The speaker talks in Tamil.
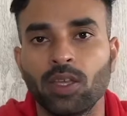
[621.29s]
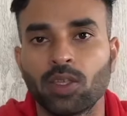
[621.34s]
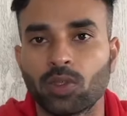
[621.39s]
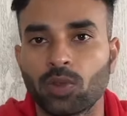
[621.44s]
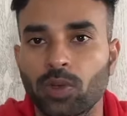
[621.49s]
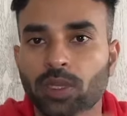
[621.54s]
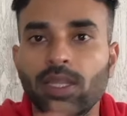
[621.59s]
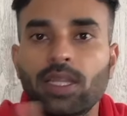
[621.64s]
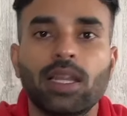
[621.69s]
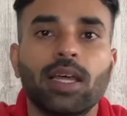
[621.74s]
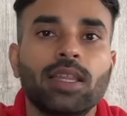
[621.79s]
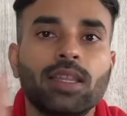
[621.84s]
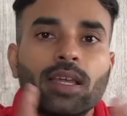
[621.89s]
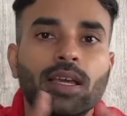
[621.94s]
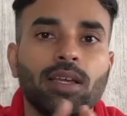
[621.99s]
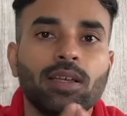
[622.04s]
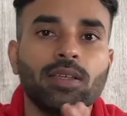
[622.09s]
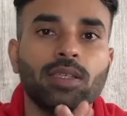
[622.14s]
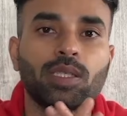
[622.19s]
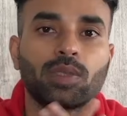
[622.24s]
ஸோ இதில்
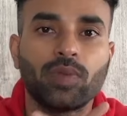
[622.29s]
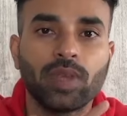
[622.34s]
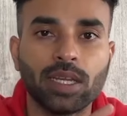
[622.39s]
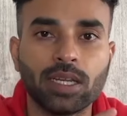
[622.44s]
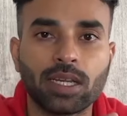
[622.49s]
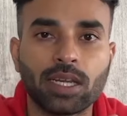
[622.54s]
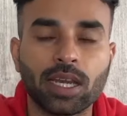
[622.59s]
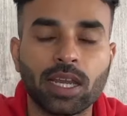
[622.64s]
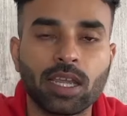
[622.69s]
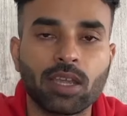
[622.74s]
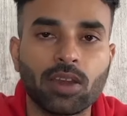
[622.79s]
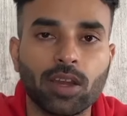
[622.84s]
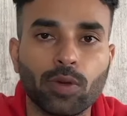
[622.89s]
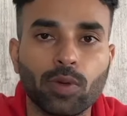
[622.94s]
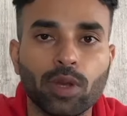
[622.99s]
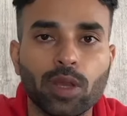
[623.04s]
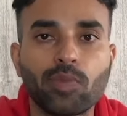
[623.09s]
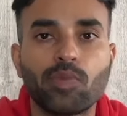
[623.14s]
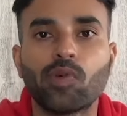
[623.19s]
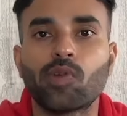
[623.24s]
தான் ஸ்விங் ட்ரேடிங்க்கான
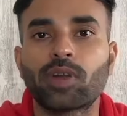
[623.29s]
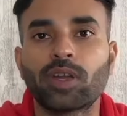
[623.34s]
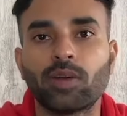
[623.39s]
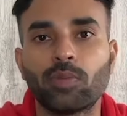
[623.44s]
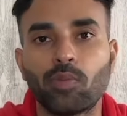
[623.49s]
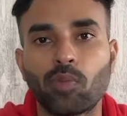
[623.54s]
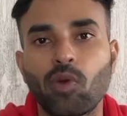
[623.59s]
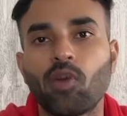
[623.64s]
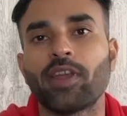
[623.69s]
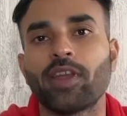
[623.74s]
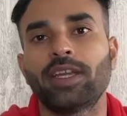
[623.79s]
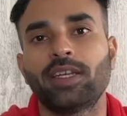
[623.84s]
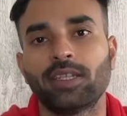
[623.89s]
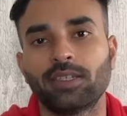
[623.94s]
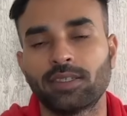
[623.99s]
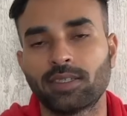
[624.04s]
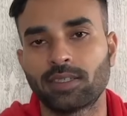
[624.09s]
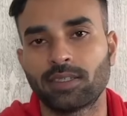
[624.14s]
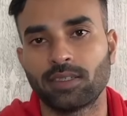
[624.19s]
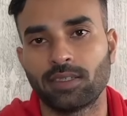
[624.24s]
ஒரு இம்பார்ட்டன்ட்
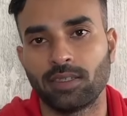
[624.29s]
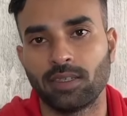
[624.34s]
பாயிண்டர்ஸ்